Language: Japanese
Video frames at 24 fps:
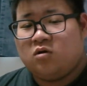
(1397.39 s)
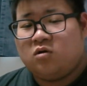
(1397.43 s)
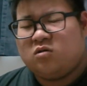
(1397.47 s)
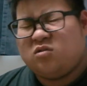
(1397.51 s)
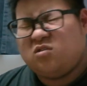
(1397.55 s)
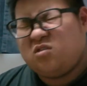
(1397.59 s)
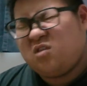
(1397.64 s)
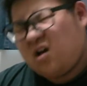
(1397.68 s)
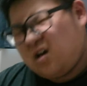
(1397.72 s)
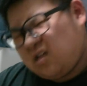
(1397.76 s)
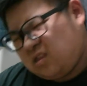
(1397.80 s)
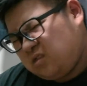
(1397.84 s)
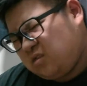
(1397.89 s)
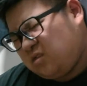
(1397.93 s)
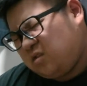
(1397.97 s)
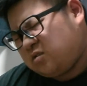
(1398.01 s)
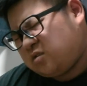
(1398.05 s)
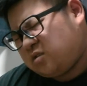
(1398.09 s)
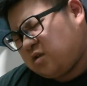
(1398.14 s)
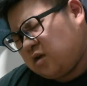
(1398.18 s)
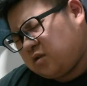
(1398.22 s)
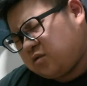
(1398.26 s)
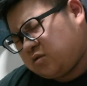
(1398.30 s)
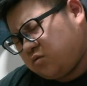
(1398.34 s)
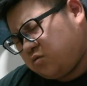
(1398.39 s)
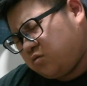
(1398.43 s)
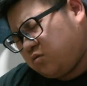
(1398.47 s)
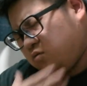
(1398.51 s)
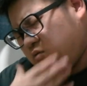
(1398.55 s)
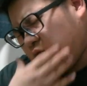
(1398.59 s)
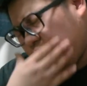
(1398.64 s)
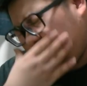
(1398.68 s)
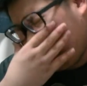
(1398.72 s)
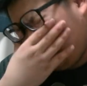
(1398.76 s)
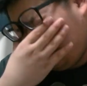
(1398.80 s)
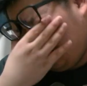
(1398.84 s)
なんでさ、その
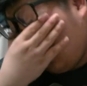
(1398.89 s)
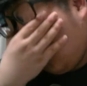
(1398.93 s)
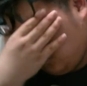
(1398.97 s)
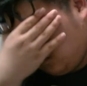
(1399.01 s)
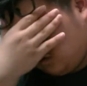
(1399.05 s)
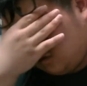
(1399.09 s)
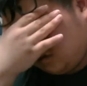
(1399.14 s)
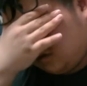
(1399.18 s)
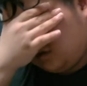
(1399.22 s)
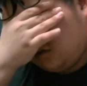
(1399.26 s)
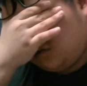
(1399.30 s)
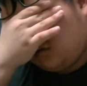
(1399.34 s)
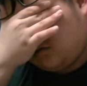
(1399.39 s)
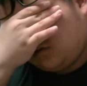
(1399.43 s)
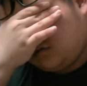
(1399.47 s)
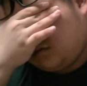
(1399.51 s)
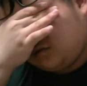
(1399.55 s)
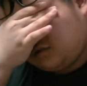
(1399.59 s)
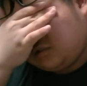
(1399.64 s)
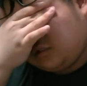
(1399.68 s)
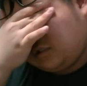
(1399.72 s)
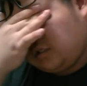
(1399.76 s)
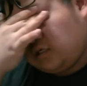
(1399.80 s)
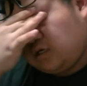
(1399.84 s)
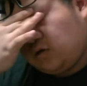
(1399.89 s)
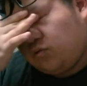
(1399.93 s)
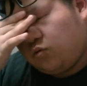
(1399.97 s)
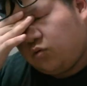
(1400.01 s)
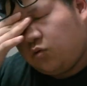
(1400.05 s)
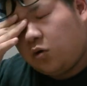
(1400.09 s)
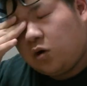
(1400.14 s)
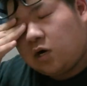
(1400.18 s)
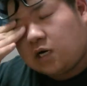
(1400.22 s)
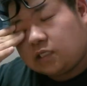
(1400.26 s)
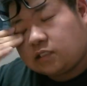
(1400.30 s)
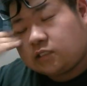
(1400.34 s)
強盗ごときに俺の人生を終
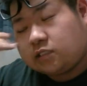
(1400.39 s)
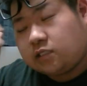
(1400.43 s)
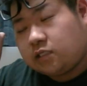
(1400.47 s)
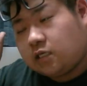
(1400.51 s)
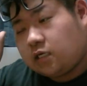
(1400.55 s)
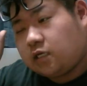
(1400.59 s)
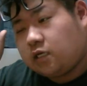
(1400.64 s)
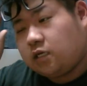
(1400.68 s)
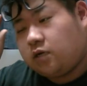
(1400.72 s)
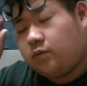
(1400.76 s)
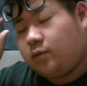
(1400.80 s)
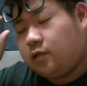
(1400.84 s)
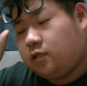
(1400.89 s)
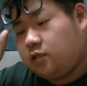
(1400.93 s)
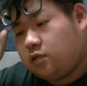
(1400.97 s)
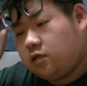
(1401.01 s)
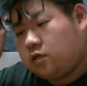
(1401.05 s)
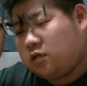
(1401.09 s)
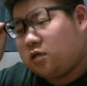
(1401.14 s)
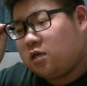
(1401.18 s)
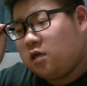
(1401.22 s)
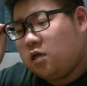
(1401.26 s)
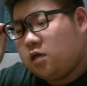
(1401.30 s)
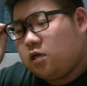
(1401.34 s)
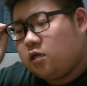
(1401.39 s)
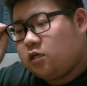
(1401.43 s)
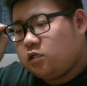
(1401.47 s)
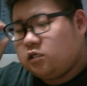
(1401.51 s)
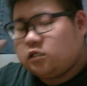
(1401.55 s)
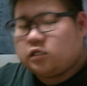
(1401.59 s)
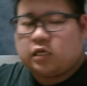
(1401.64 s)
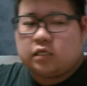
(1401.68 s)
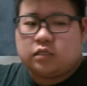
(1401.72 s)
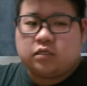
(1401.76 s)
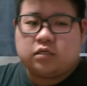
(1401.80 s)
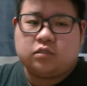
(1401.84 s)
わらせなければいない
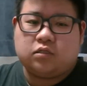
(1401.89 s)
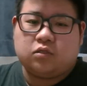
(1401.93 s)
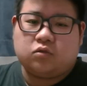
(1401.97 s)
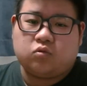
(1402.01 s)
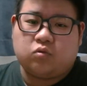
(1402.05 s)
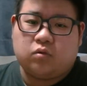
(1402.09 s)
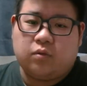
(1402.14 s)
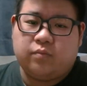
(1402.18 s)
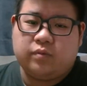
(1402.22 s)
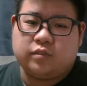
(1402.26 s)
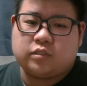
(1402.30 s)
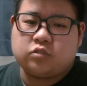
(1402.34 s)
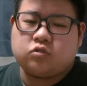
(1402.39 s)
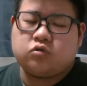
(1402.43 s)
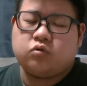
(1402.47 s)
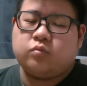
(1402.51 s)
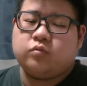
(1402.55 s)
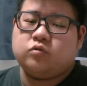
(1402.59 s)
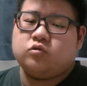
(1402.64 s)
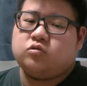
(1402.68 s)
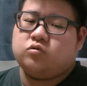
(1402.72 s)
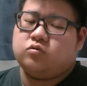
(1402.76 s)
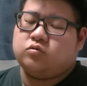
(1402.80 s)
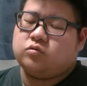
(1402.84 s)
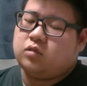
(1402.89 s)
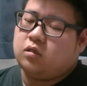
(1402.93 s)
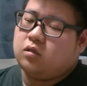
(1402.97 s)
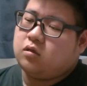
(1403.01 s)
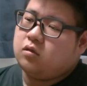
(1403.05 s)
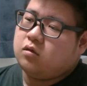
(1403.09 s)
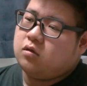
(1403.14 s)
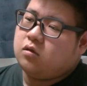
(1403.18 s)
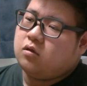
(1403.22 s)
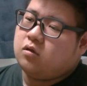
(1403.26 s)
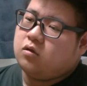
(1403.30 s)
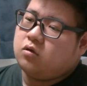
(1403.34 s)
けないんだって俺めちゃくちゃ思うんですよ、
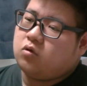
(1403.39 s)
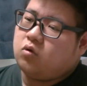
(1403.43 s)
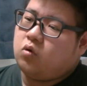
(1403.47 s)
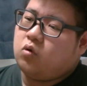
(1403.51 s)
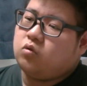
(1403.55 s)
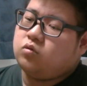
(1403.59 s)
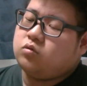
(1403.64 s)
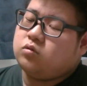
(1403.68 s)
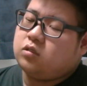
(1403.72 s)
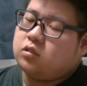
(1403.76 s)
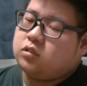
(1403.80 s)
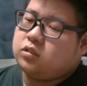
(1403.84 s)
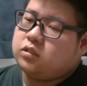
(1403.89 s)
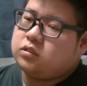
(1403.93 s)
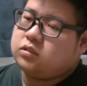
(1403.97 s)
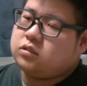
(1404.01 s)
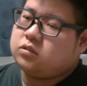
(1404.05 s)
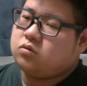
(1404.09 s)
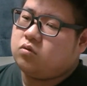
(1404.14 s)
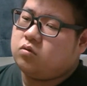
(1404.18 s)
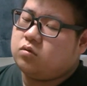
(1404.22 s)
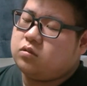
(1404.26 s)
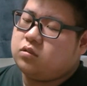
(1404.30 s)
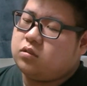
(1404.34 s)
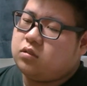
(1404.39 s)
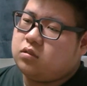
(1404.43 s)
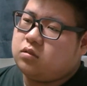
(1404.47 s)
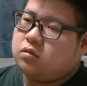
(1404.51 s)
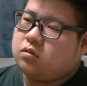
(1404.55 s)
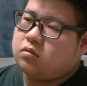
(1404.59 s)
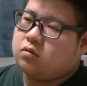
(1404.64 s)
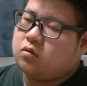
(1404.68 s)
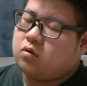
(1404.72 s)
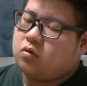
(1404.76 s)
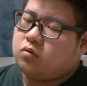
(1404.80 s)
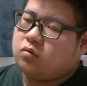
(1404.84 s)
こんなにすごい人
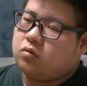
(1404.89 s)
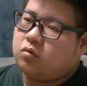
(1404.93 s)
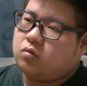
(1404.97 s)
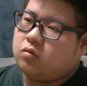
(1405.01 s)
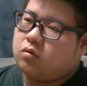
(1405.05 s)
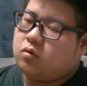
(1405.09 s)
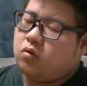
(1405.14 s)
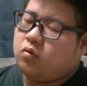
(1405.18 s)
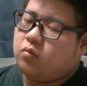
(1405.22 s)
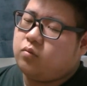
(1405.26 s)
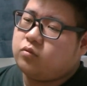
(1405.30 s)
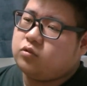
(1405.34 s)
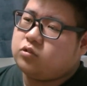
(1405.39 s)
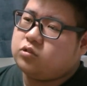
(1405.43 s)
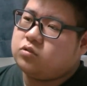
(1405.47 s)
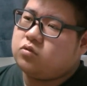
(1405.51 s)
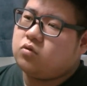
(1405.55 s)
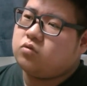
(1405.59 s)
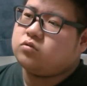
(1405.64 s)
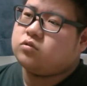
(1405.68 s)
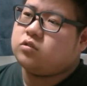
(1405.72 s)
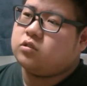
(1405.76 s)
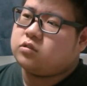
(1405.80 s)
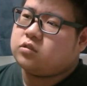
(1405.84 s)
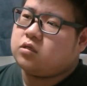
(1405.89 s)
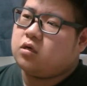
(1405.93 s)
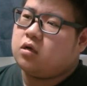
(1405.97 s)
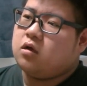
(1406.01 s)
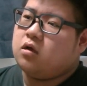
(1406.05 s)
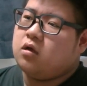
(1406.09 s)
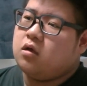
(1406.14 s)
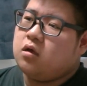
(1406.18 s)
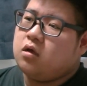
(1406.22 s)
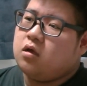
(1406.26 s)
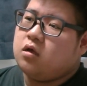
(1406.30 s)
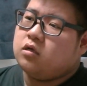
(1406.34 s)
間なのにな、俺面白くてさ、
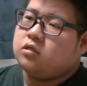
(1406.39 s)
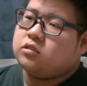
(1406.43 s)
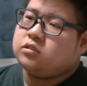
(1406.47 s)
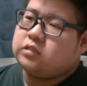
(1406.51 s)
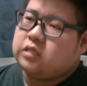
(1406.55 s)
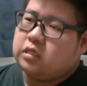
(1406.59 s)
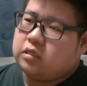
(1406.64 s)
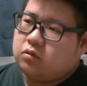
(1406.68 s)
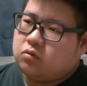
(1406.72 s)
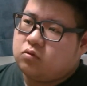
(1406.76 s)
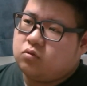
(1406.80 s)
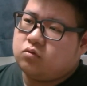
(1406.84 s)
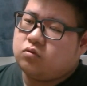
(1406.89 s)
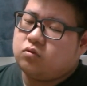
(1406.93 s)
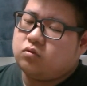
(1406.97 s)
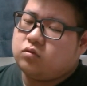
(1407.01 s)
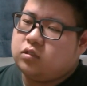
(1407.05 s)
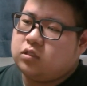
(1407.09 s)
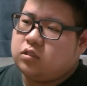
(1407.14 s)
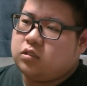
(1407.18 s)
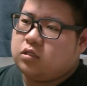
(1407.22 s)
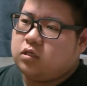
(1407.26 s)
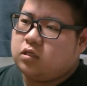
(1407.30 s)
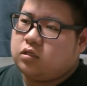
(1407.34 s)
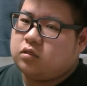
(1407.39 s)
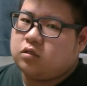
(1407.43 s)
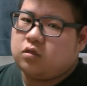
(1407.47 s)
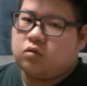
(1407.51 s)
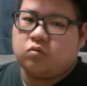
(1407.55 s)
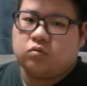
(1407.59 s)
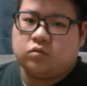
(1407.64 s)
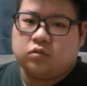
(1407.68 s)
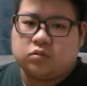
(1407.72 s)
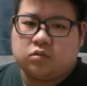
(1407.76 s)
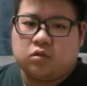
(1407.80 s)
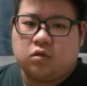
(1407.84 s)
最高の人間な
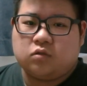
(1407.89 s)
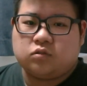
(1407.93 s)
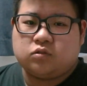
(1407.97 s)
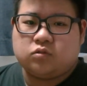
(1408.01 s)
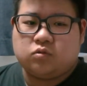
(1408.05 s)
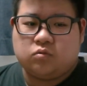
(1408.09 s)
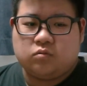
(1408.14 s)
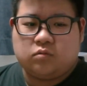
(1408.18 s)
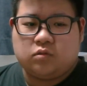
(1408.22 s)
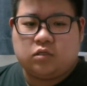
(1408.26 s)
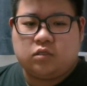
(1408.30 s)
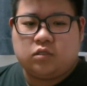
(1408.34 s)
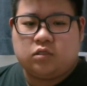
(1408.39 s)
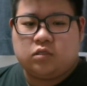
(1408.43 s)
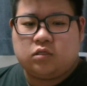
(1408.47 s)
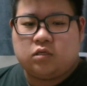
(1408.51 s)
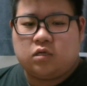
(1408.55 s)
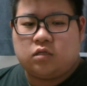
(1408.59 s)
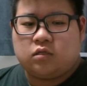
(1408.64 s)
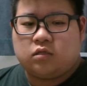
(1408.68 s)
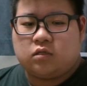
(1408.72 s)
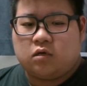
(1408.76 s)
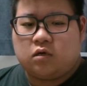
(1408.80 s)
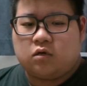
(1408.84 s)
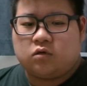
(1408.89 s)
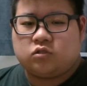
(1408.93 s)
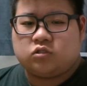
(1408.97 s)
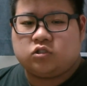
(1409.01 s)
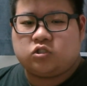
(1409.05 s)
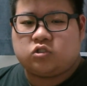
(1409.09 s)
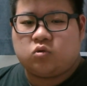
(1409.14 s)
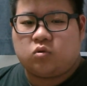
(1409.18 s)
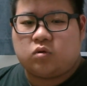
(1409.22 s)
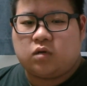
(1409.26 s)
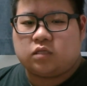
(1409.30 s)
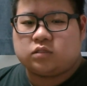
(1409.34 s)
のにさ、そんな人間なら
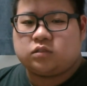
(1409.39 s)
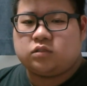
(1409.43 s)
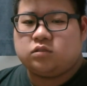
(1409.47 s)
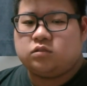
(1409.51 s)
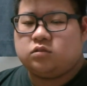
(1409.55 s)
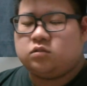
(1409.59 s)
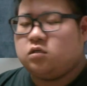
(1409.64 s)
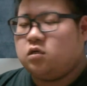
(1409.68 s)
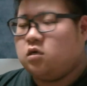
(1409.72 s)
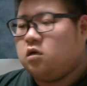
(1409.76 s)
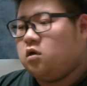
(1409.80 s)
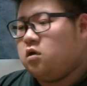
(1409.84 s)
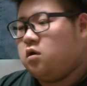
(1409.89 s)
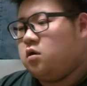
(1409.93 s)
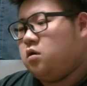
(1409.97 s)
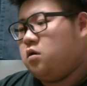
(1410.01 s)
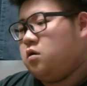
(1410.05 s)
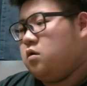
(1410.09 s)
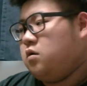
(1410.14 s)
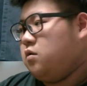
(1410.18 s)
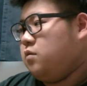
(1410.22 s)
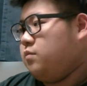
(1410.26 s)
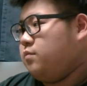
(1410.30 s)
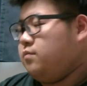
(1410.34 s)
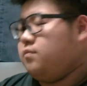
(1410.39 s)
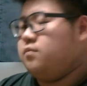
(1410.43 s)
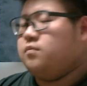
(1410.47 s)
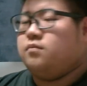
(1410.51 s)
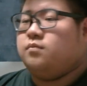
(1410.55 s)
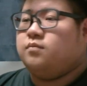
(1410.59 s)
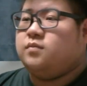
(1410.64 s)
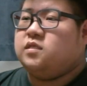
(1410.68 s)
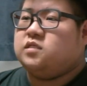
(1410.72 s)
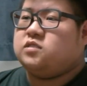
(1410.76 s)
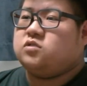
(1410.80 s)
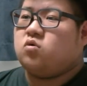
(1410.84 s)
クソかす、うん、
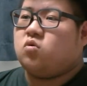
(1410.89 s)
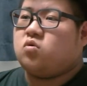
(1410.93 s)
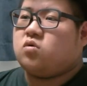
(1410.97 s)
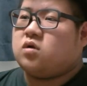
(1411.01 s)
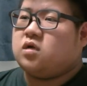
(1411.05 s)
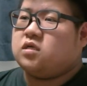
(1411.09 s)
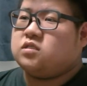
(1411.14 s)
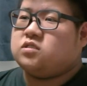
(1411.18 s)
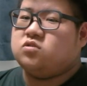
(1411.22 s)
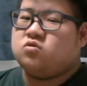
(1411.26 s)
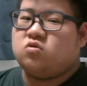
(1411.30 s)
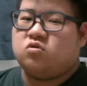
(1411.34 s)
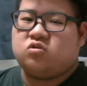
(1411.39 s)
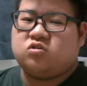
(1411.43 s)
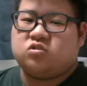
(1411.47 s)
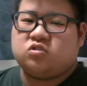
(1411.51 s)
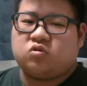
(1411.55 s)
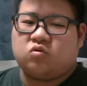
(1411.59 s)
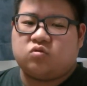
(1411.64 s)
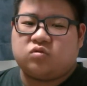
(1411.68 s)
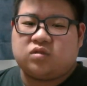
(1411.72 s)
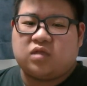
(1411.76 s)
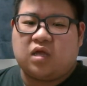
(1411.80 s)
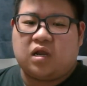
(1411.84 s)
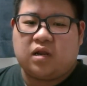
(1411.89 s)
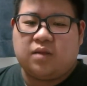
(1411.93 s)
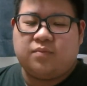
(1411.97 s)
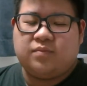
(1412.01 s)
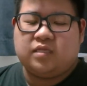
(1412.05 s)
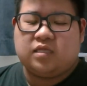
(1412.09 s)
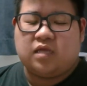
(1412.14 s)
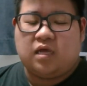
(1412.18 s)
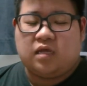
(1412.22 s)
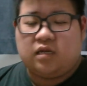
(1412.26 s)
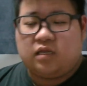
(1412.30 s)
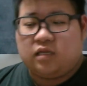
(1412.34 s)
みそかそのクソったれみ
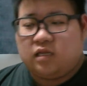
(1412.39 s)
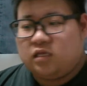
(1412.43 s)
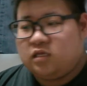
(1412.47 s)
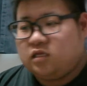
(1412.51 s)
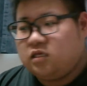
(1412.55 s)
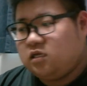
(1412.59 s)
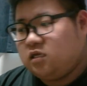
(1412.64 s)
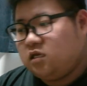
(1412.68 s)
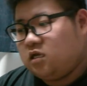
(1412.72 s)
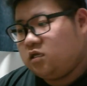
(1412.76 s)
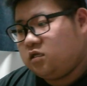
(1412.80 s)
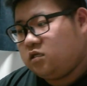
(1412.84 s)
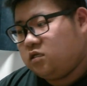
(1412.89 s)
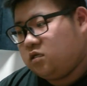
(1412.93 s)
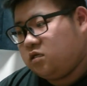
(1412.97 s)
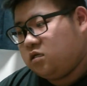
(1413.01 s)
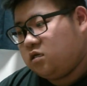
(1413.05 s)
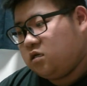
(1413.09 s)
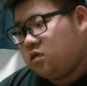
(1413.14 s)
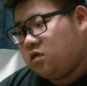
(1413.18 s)
たいなね、人間に、